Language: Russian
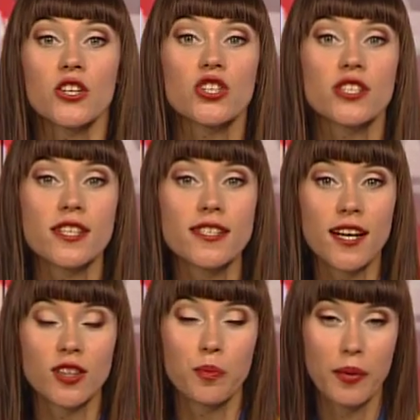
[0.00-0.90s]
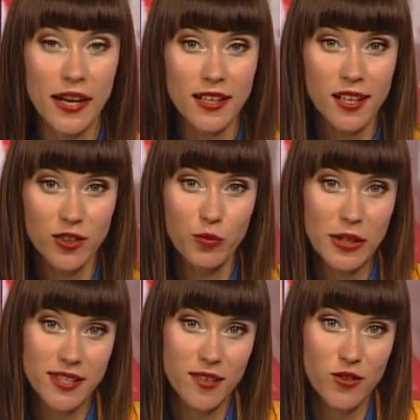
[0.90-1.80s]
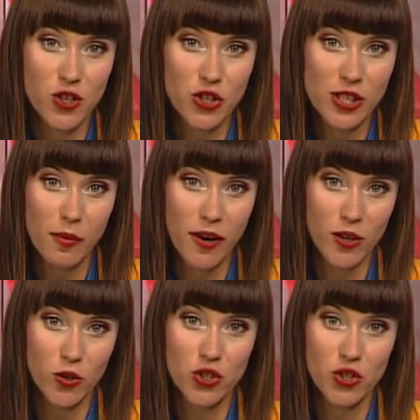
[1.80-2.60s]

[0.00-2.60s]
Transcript: 65 лет вместе в Зижинском